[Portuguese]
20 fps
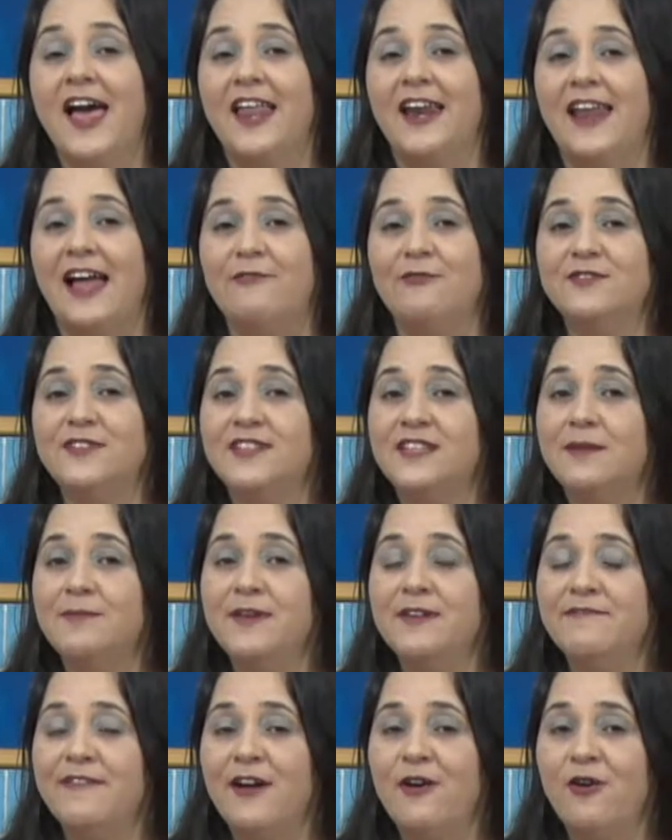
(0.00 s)
Lá você
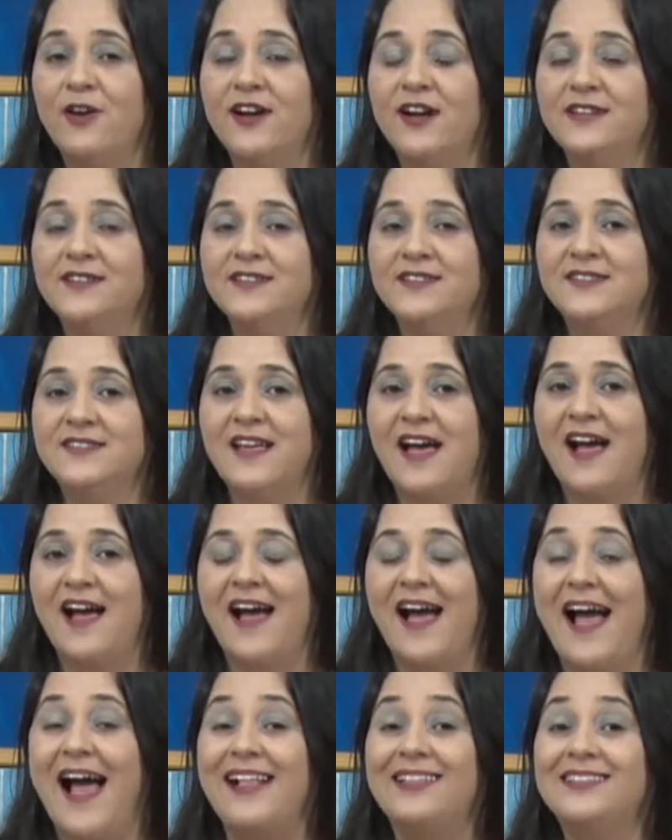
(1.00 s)
também vai
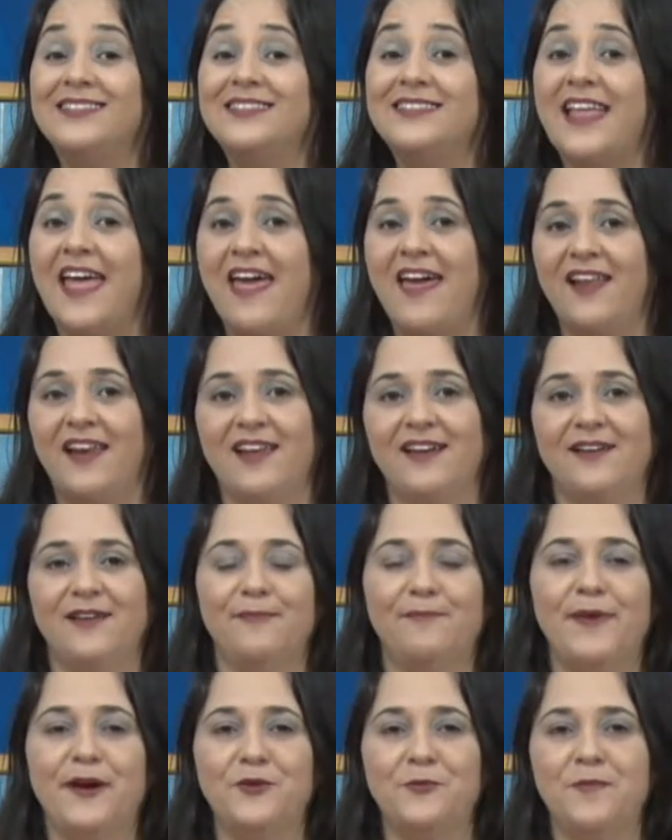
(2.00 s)
organizar a tela
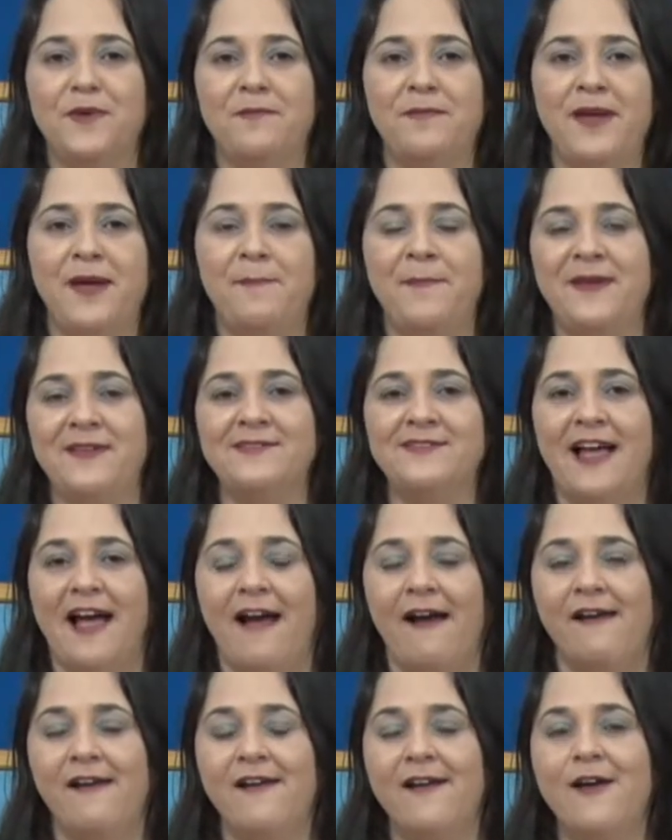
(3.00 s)
para o bebê pintar.